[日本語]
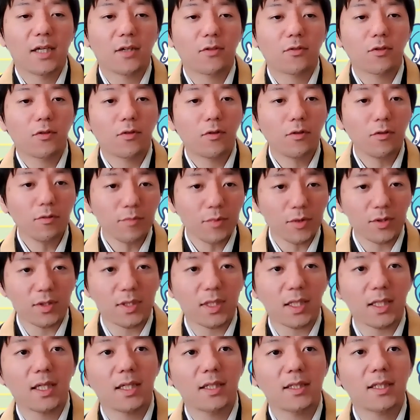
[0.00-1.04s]
えこれ本名をい
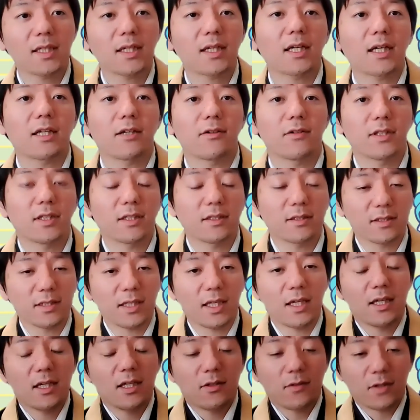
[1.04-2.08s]
ただいてからはです
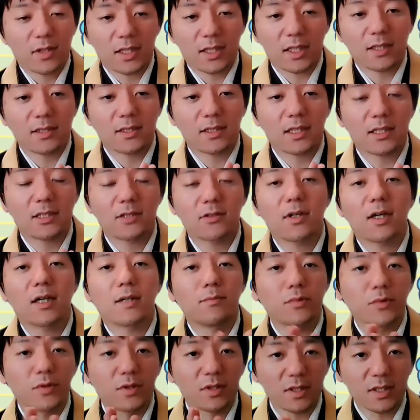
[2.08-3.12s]
ね、私たちは
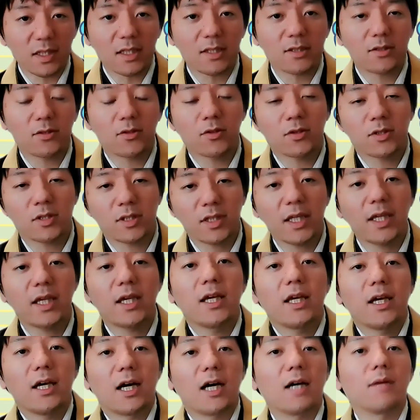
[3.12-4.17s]
仏弟子とし
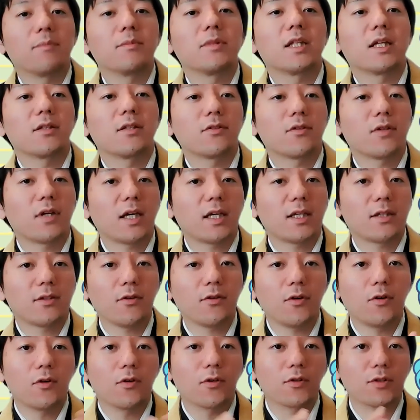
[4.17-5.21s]
て阿弥陀如来
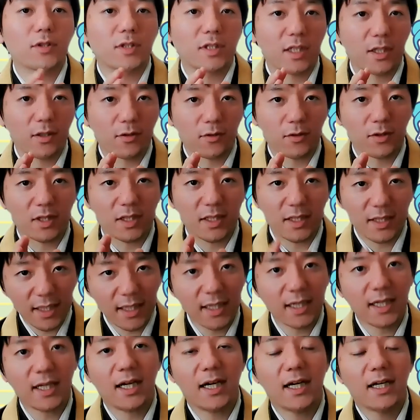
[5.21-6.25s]
の教えを聞き
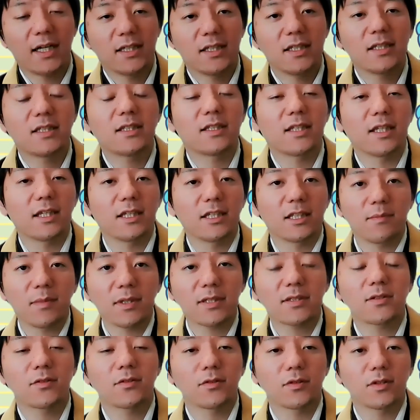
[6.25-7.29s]
ながら生きていき
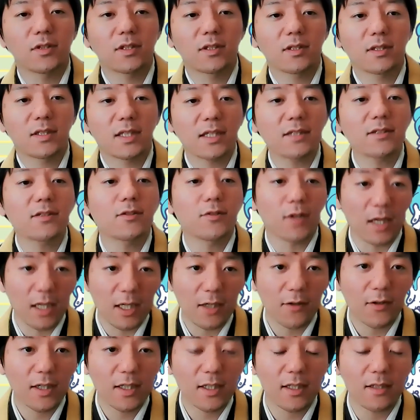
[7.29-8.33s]
ますという決意の
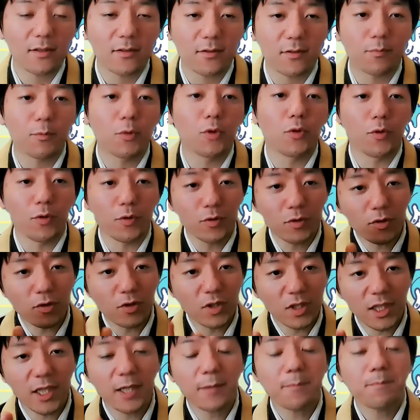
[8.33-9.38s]
表れですよ。もう本当
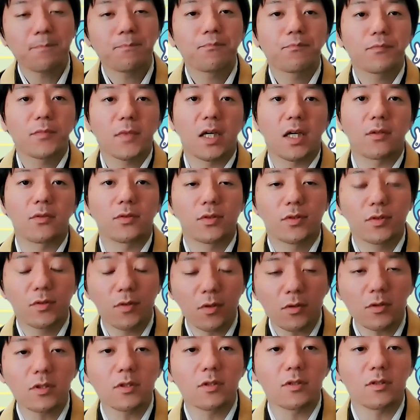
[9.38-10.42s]
にね、あの、す
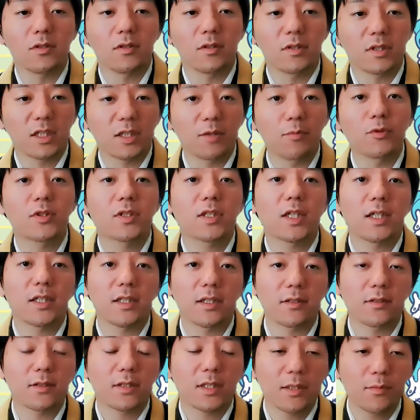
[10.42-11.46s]
ごく気持ちが
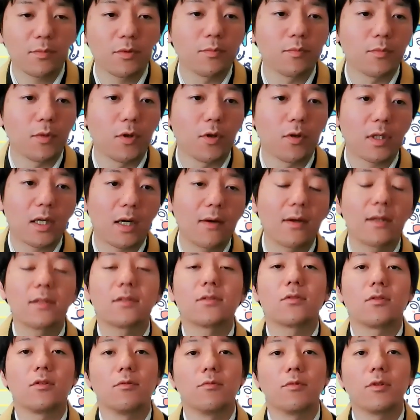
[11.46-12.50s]
いいです。気分も変わ
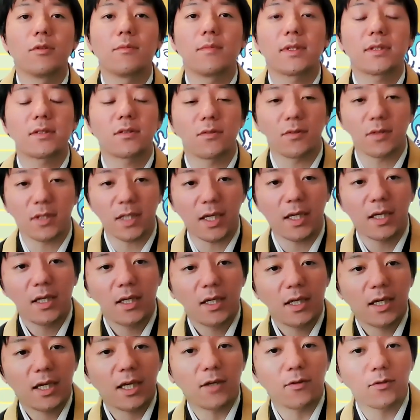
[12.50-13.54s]
ると思いますので、
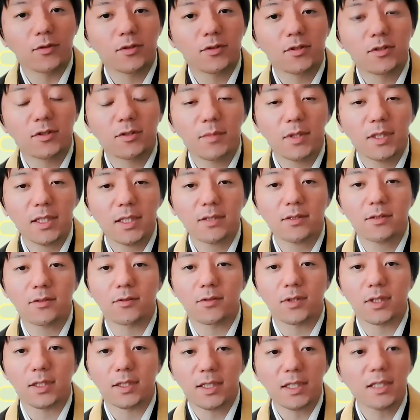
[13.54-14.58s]
えー、おすすめです
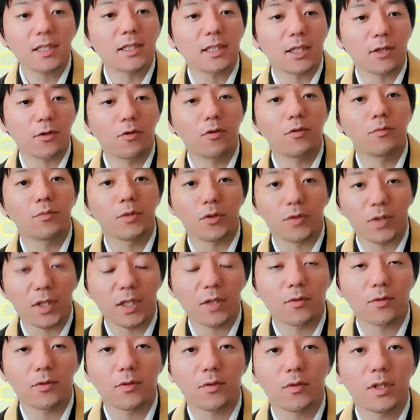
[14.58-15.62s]
ので、ぜひね、方面を
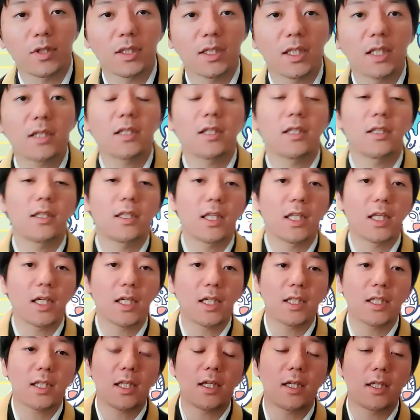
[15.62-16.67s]
ね、お取りになっていただ
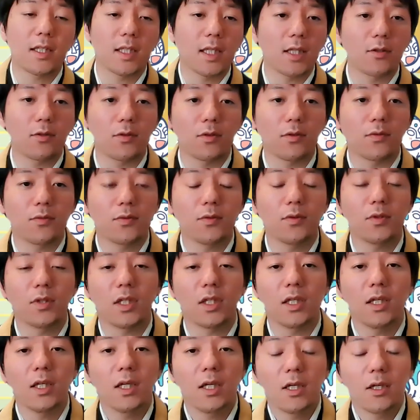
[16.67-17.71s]
けたらなというふう
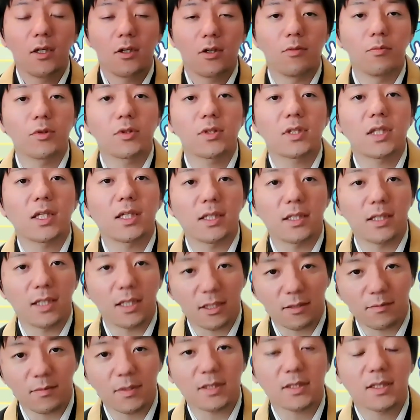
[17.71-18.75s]
に思ったりい
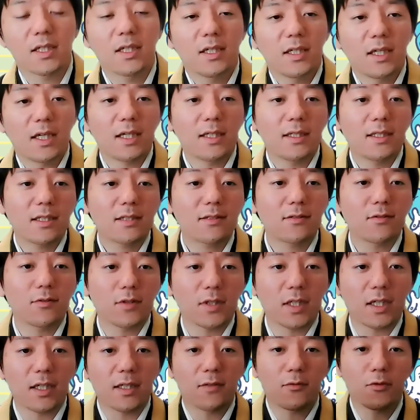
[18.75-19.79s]
たします。えー、です
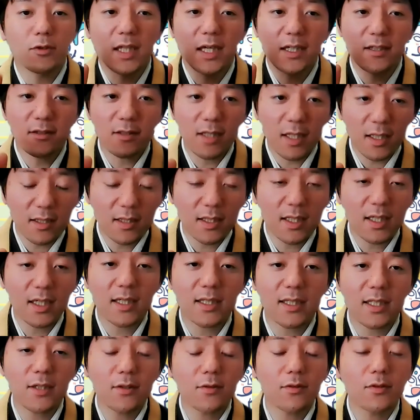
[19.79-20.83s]
ので、こう亡くなった
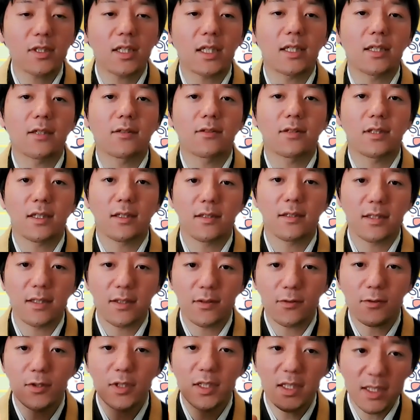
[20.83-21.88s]
方用じゃなくてです
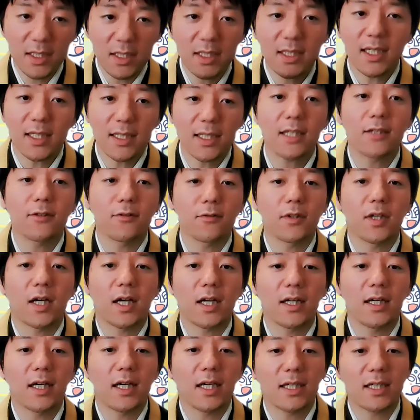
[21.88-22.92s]
ね、こう生き方の
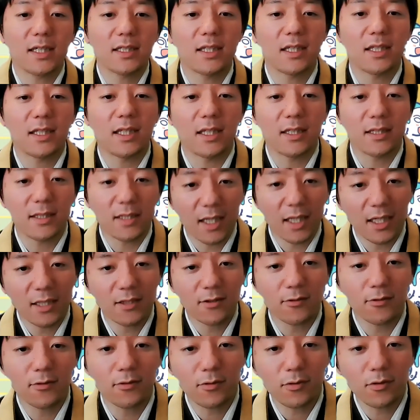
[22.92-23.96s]
考え方なんだ
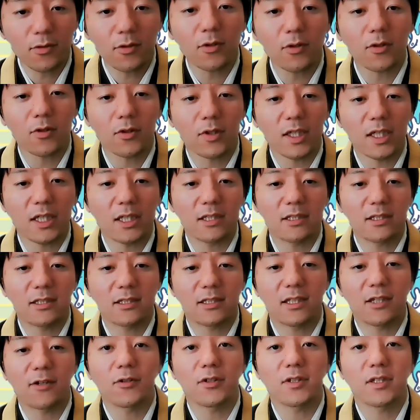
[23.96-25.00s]
ということを、えー、
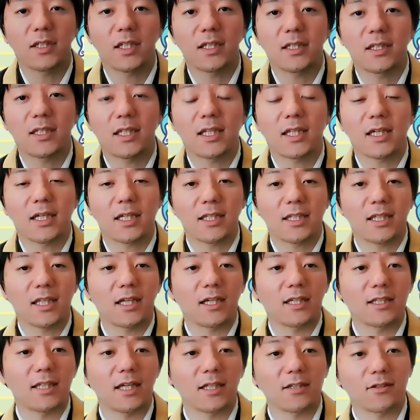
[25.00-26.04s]
知っておいていただけた
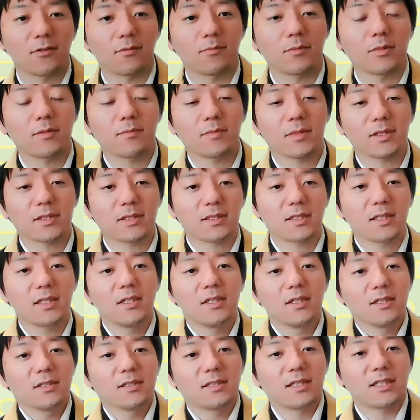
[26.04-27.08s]
らなと思います。
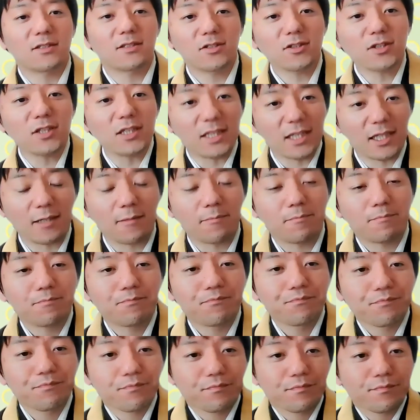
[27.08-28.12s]
で、次に、
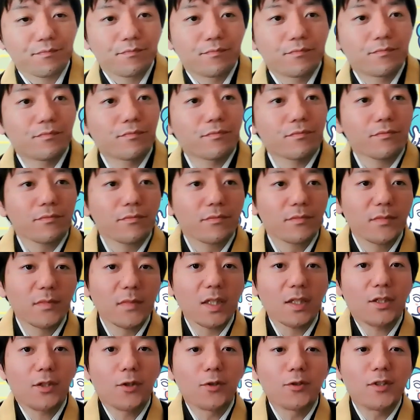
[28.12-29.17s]

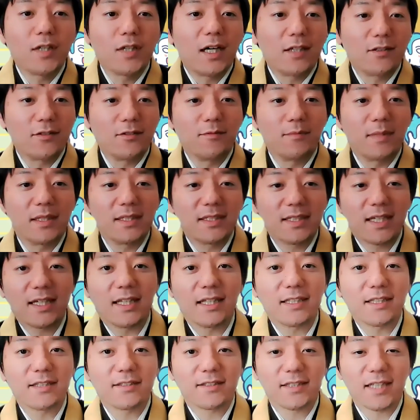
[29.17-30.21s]
よくある間違い
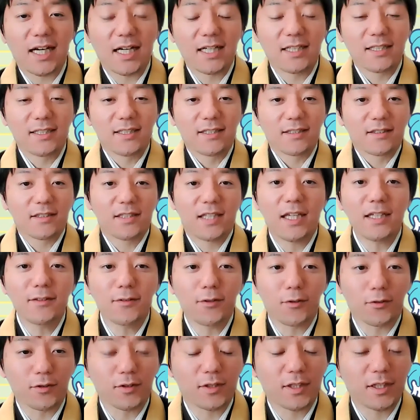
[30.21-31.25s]
なんですが、天
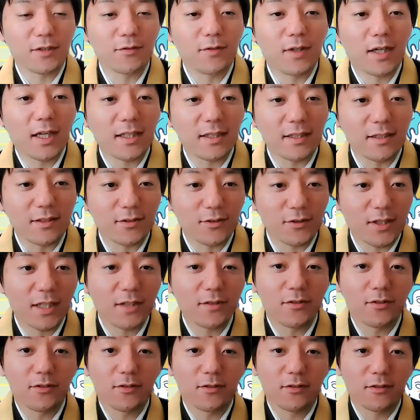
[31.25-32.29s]
国って言わないんですよ、
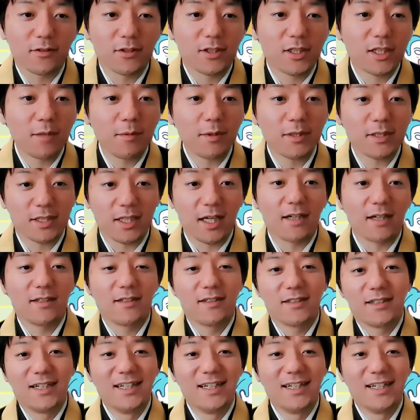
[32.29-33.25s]
天国。知ってました